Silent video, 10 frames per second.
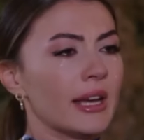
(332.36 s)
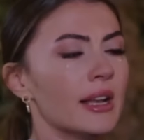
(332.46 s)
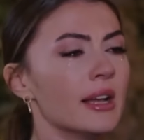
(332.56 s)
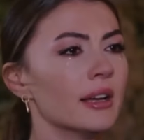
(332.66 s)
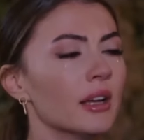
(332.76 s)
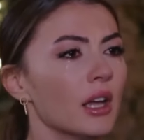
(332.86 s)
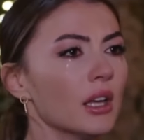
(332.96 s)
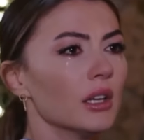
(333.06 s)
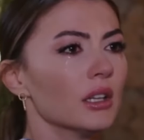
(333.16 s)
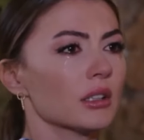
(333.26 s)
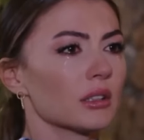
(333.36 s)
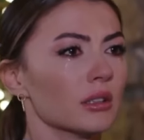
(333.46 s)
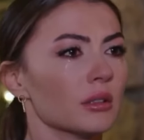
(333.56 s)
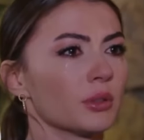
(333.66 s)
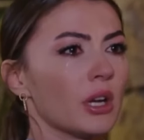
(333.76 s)
ابعد عني
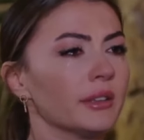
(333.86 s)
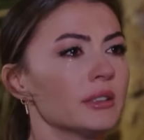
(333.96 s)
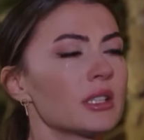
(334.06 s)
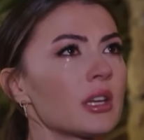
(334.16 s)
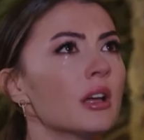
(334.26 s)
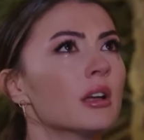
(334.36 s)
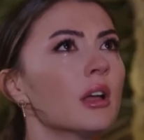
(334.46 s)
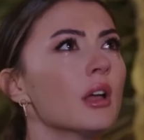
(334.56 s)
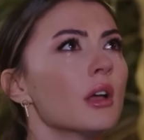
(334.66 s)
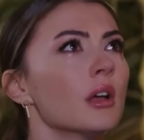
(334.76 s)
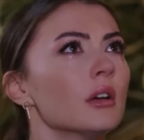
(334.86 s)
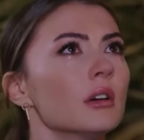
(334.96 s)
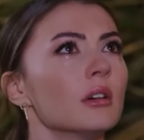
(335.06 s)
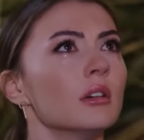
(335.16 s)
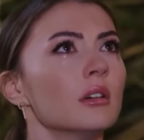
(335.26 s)
هذا غلط
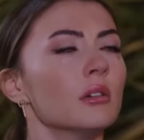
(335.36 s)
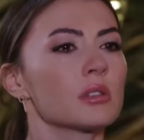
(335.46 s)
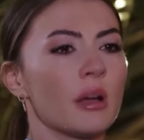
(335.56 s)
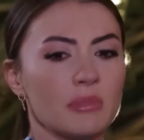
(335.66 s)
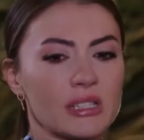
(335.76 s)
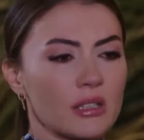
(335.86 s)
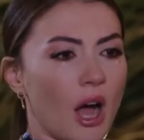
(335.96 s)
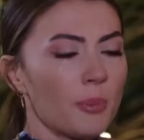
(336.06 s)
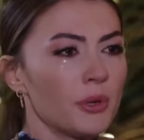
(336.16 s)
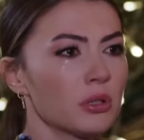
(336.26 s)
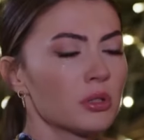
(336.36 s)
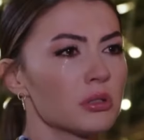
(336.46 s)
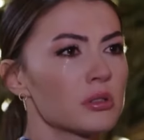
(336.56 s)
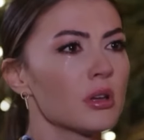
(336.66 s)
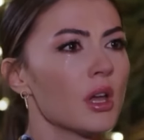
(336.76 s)
مروان احنا شو عم
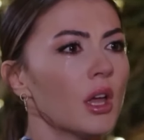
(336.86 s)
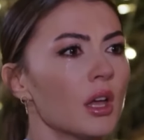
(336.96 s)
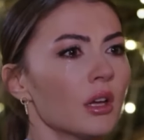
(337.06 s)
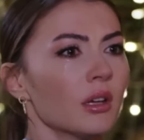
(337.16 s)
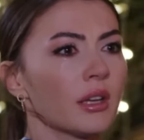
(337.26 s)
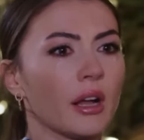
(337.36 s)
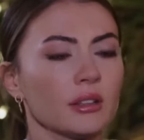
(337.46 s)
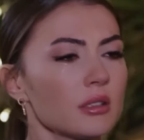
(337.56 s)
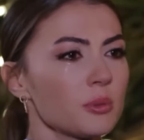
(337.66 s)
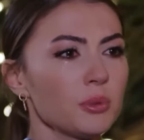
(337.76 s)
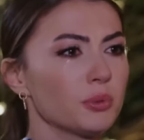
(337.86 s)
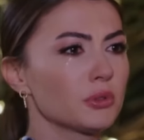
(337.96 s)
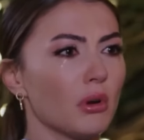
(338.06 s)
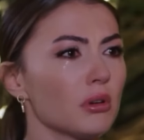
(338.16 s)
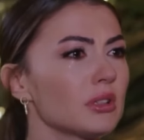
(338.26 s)
نساوي هذا غلط
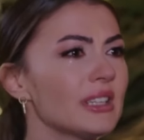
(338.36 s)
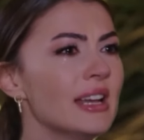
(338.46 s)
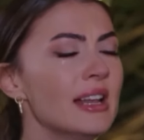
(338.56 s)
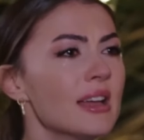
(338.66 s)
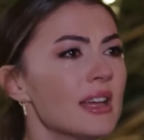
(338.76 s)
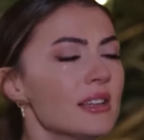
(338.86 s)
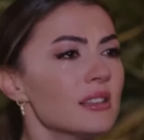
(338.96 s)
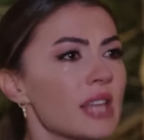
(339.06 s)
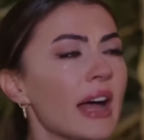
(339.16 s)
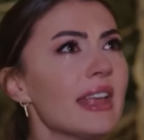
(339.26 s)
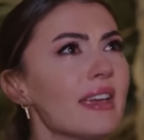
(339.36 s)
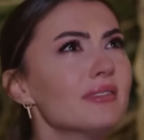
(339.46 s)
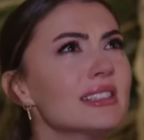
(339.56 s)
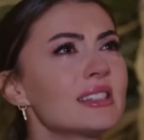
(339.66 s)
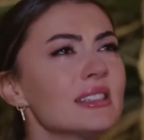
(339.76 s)
وتصرفات غلط انت
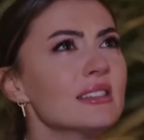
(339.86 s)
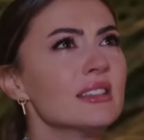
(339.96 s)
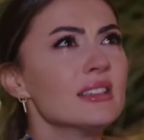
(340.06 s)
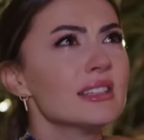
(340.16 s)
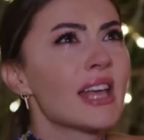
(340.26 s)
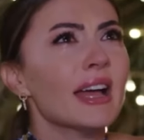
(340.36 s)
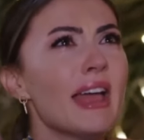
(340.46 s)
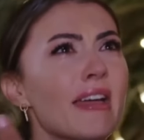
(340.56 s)
متزوج انت